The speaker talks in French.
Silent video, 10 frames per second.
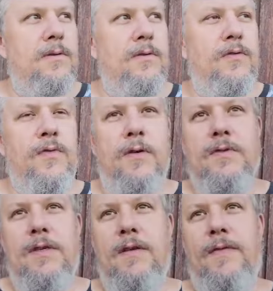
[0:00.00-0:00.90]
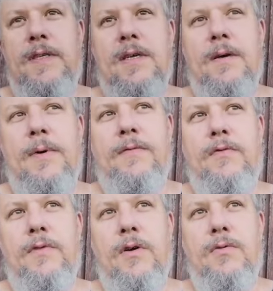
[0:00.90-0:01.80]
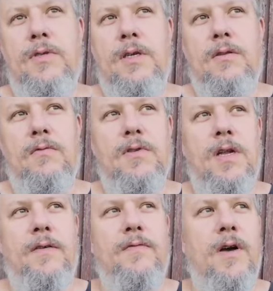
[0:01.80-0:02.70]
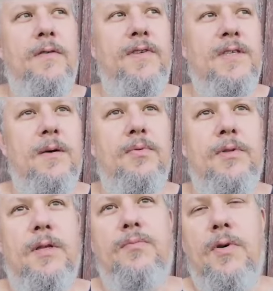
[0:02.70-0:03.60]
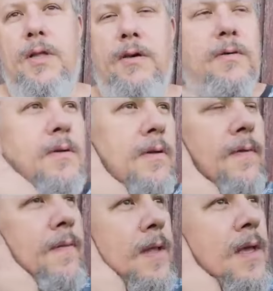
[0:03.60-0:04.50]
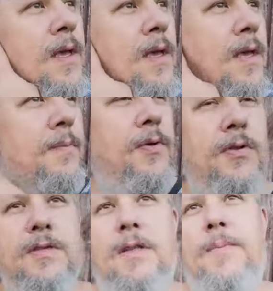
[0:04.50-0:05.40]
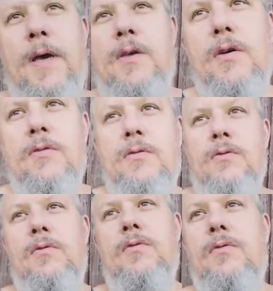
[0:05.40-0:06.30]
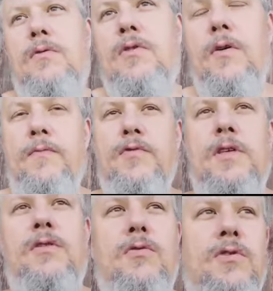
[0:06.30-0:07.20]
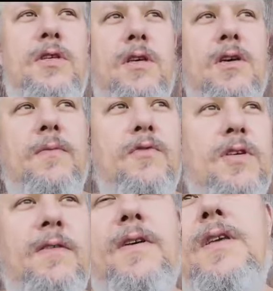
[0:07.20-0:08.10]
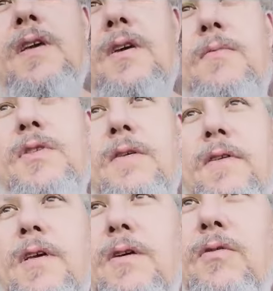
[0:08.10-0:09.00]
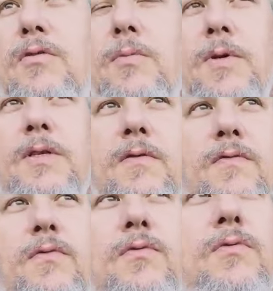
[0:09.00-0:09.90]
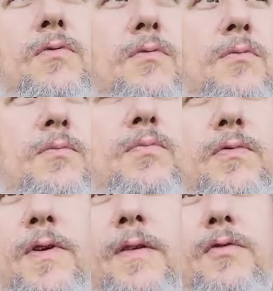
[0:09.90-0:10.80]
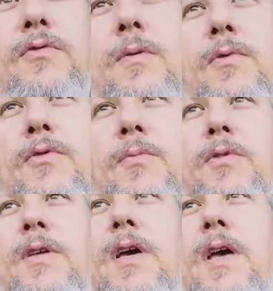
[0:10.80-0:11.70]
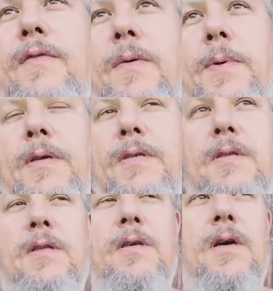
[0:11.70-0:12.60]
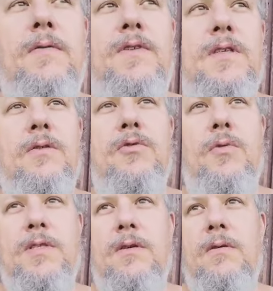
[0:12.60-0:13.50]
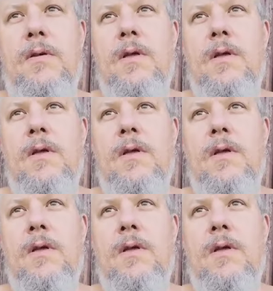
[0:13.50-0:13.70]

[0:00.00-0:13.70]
une fois que vous avez fait ça, bah, vous venez en Russie, donc vous allez avoir un visa peut-être pour un an. Et pendant cette période, comme vous êtes en Russie, comme vous travaillez, comme vous avez créé une entreprise, vous pouvez éventuellement demander un RVP, c'est-à-dire un visa de 3 ans